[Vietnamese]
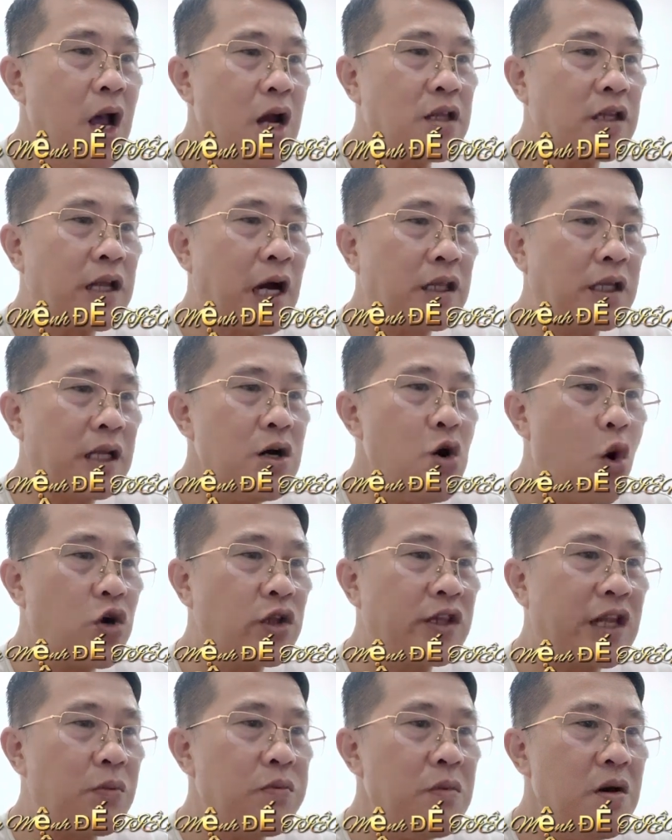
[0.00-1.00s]
Thần tử
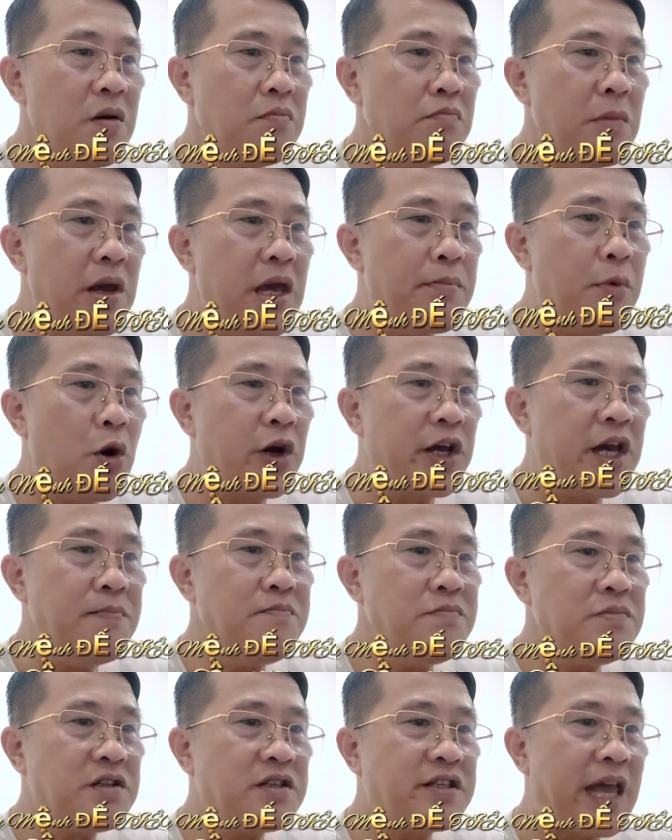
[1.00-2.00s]
hồn tộc bị một
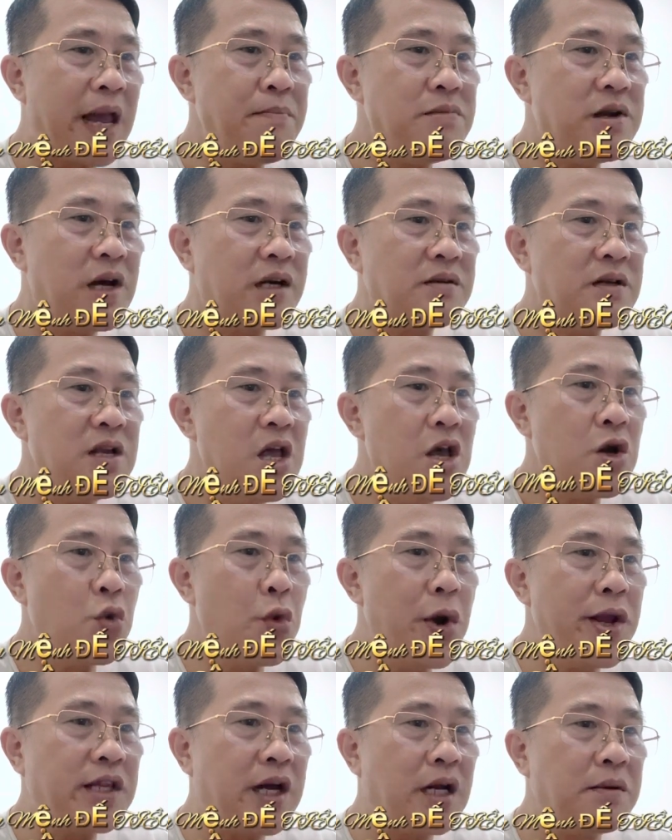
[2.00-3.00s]
kiếm chém lệch,
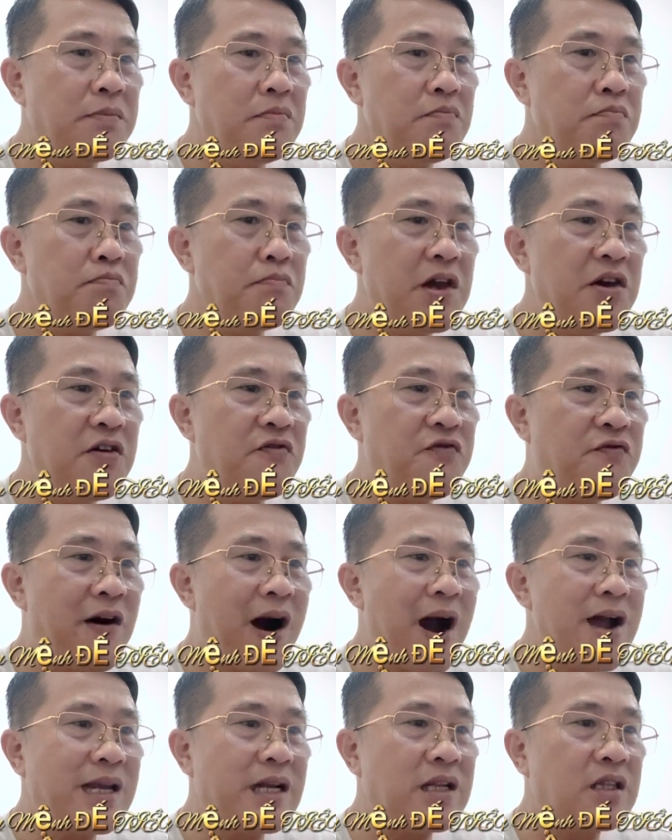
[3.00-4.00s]
nguyên thần bị
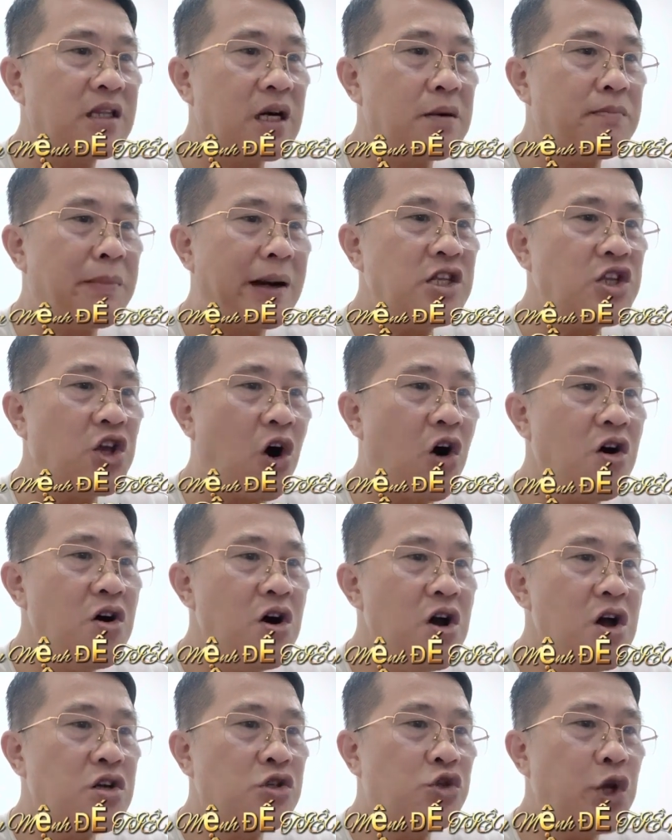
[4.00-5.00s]
phá thành từng mảnh nhỏ,
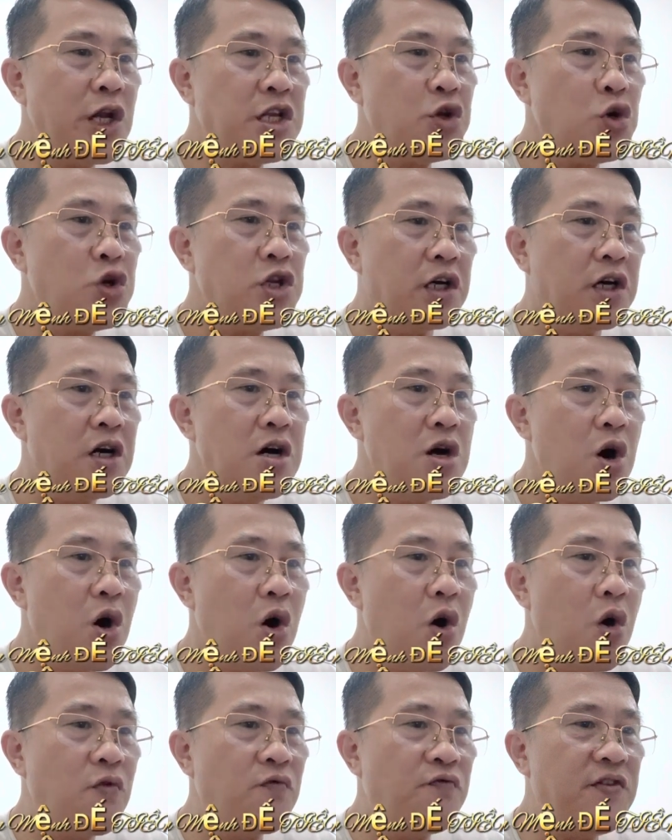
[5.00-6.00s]
suýt chút nữa
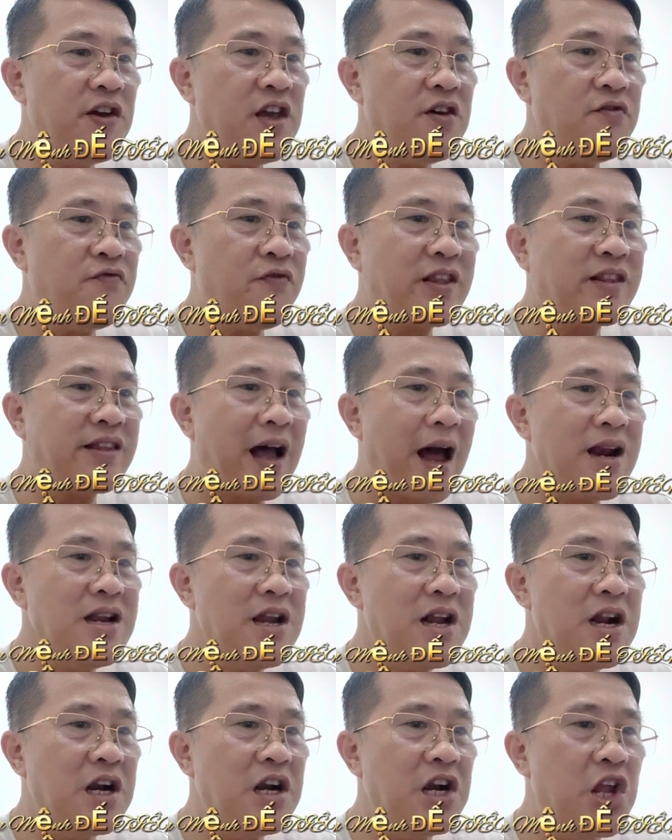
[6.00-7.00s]
hồn phi phách tán,
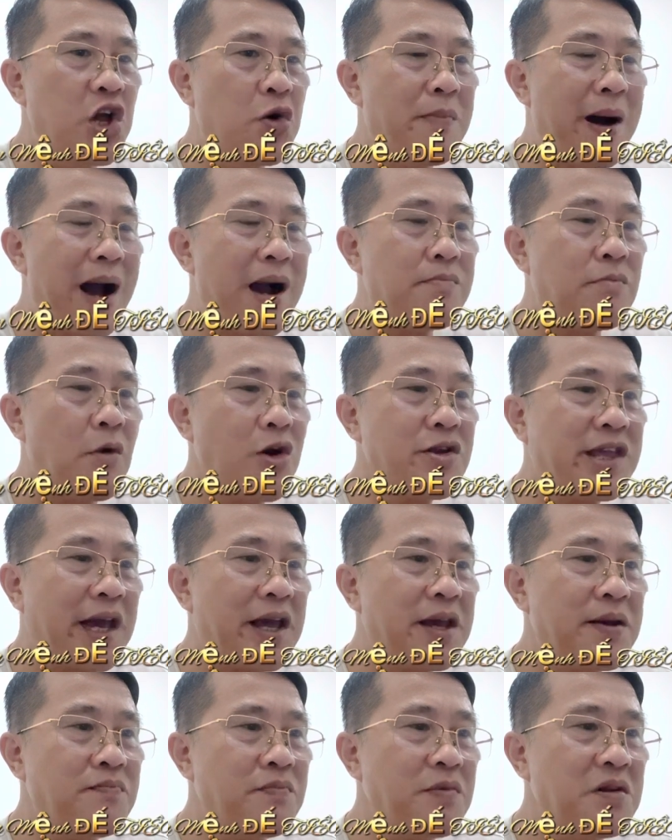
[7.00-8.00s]
liều mạng bỏ chạy.
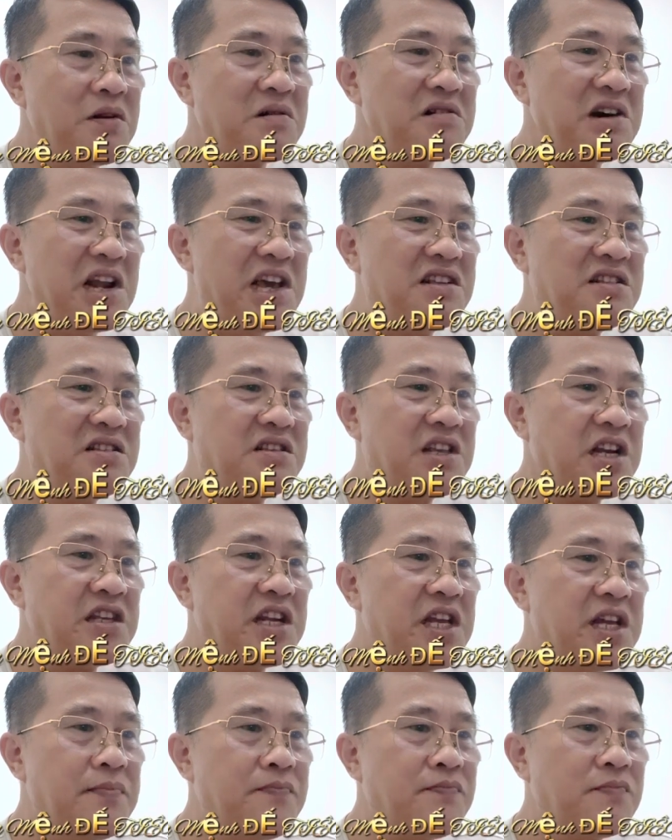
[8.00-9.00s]
Đi chết
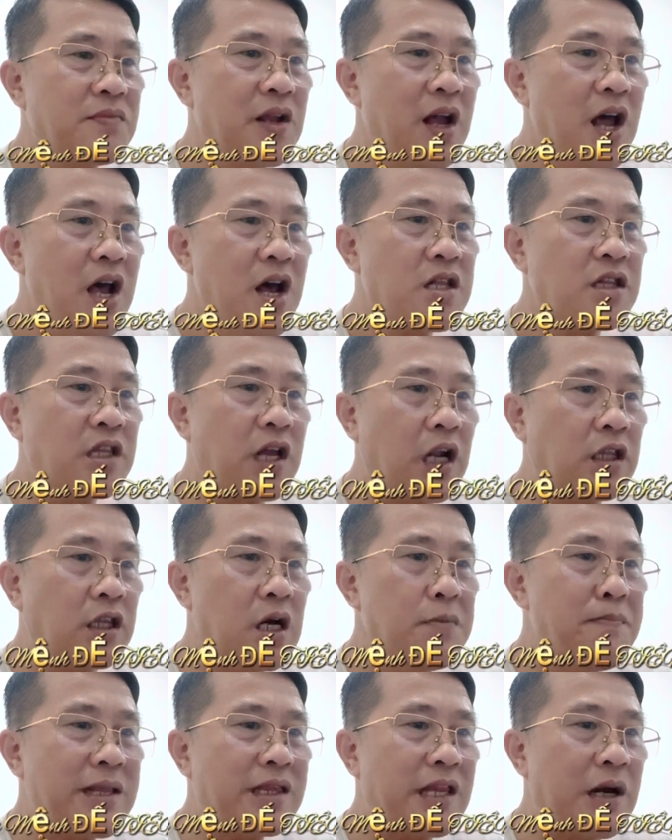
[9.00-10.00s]
đi. Thần
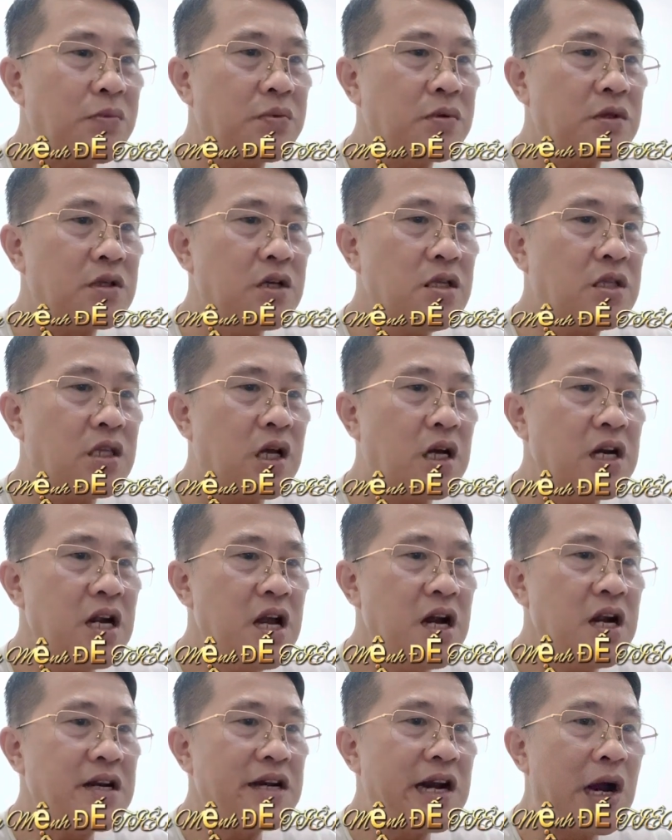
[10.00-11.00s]
tử ma tộc dữ tợn,
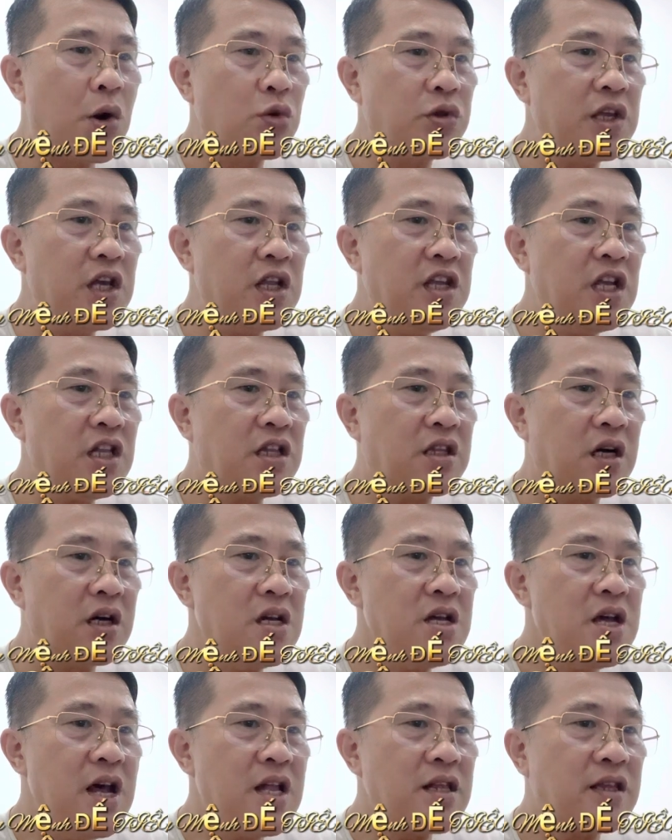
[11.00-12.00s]
đầu tiên giết
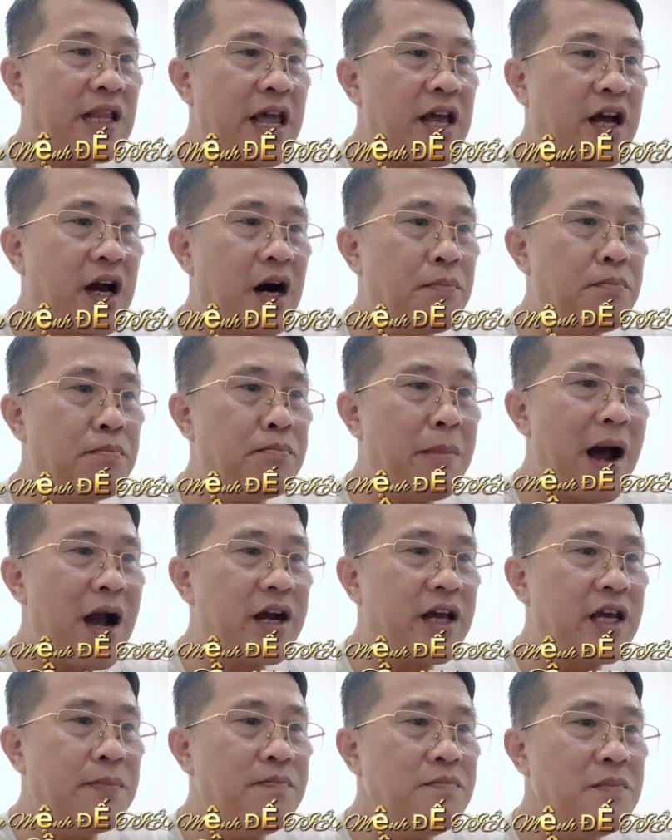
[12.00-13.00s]
tới, tay cầm ma
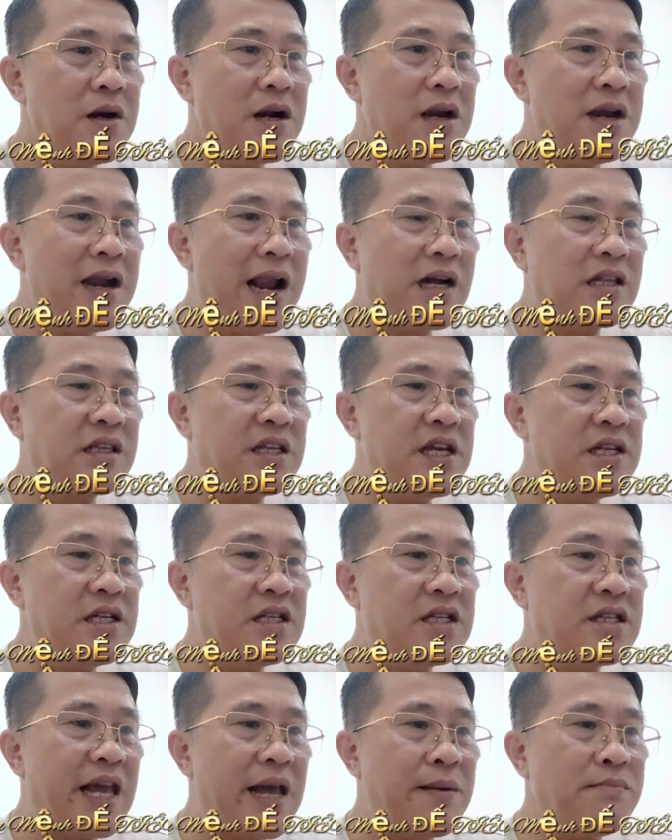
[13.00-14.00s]
kiếm, lăng chim
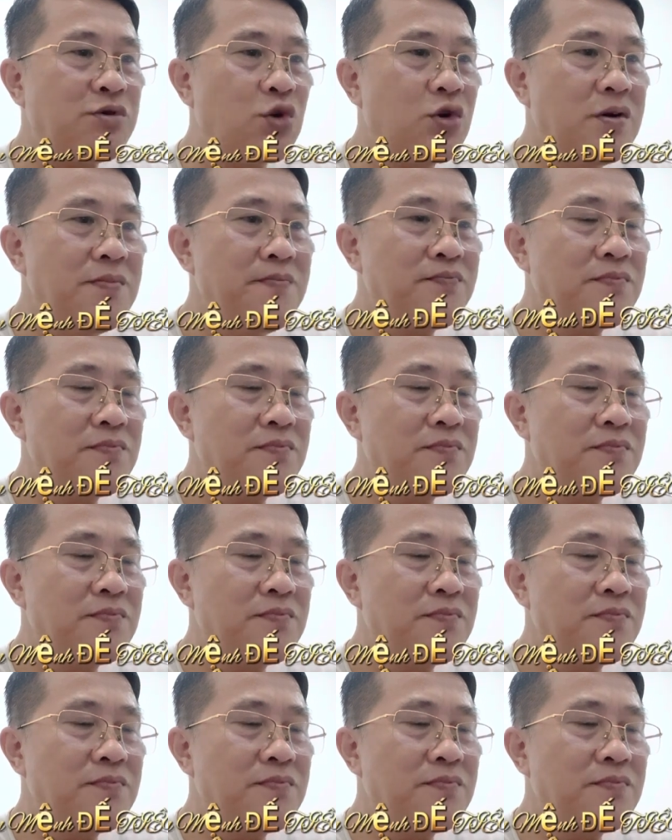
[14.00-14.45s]
chém xuống.